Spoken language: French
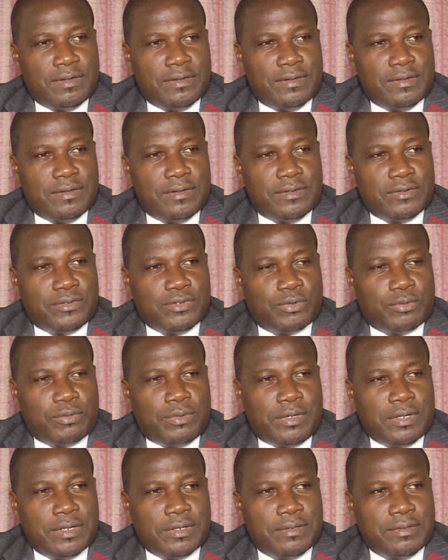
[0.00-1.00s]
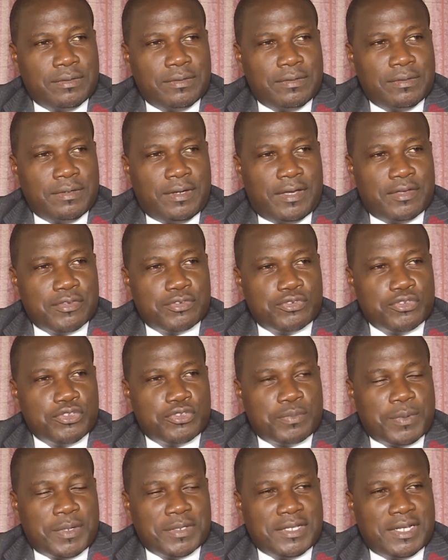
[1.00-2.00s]
Euh, je crois qu'en
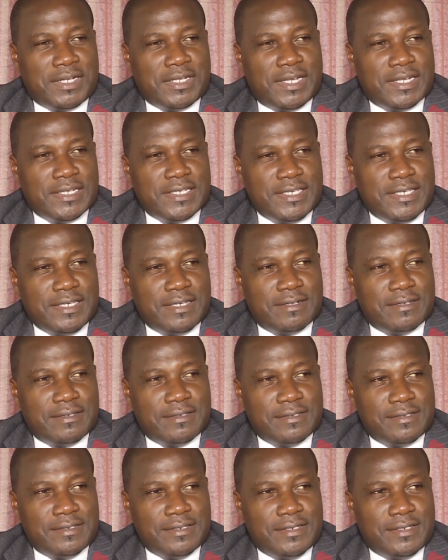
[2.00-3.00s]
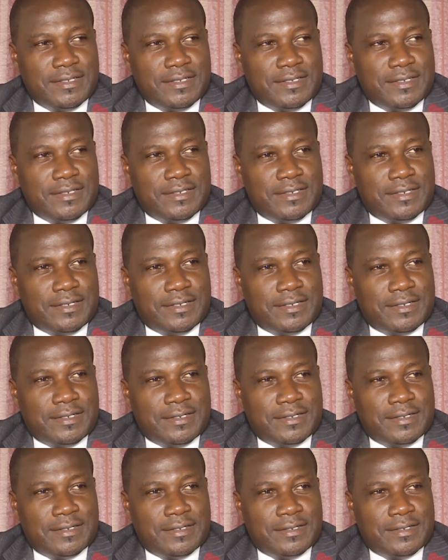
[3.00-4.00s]
suspendant la Ligue,
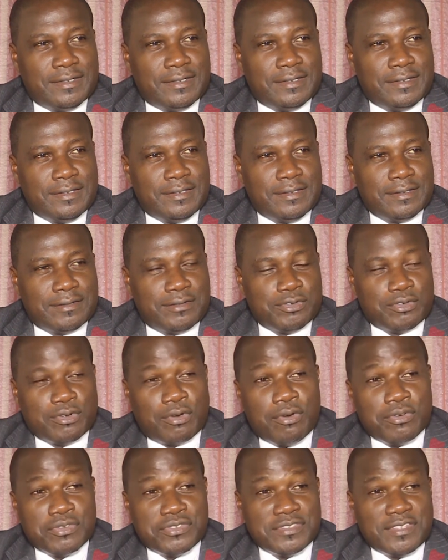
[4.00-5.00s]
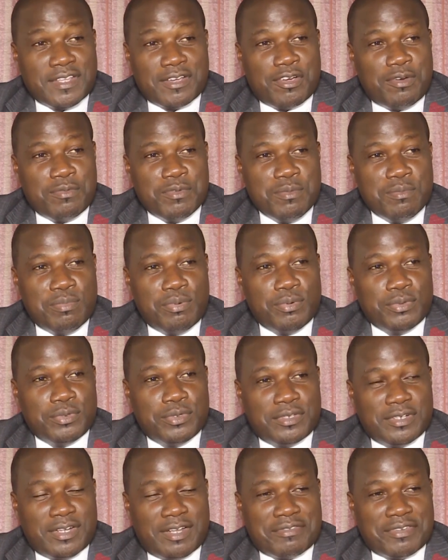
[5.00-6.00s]
euh, que je considère comme une bourde
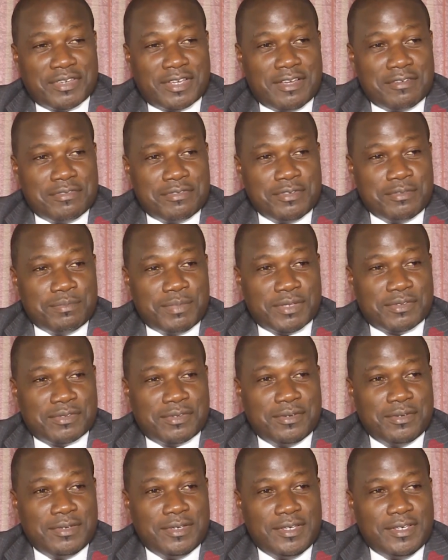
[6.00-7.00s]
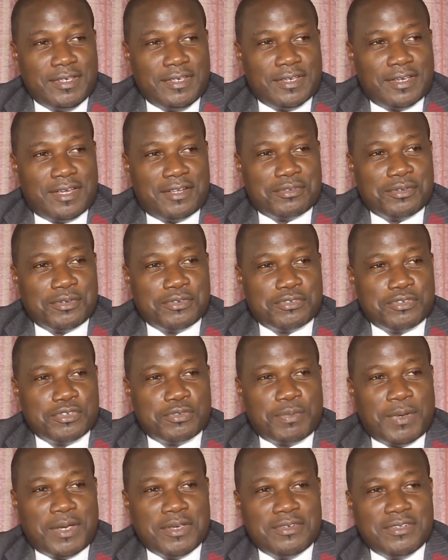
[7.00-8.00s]
de la Foot, parce que quand on
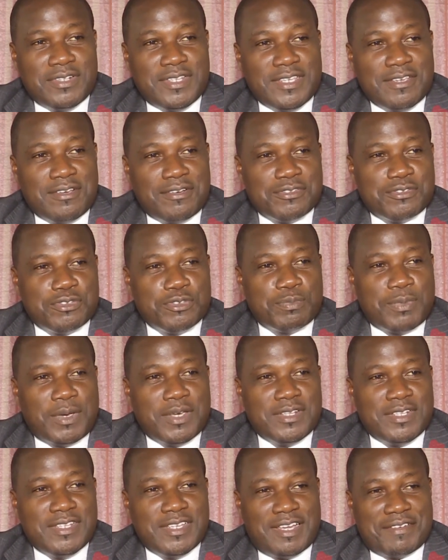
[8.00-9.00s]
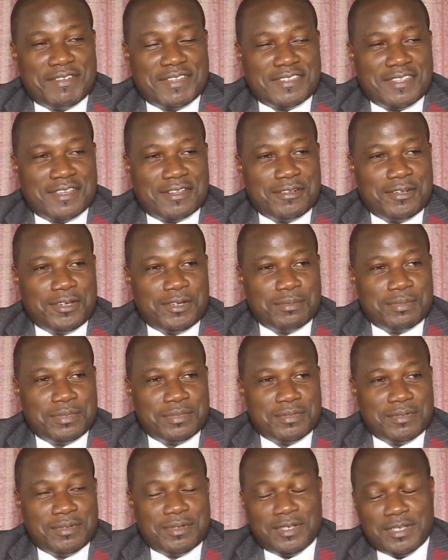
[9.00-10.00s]
suspend une Ligue, on suspend une Ligue avec ses clubs.
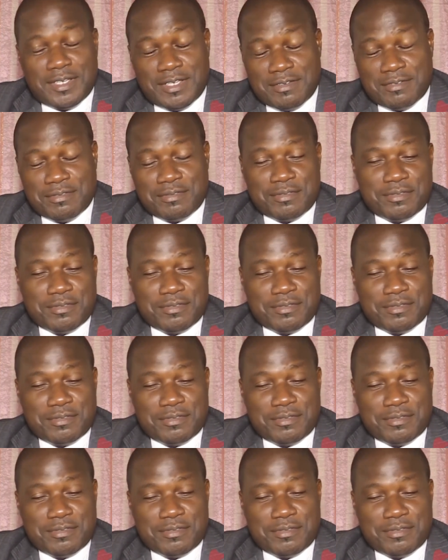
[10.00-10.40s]
Euh,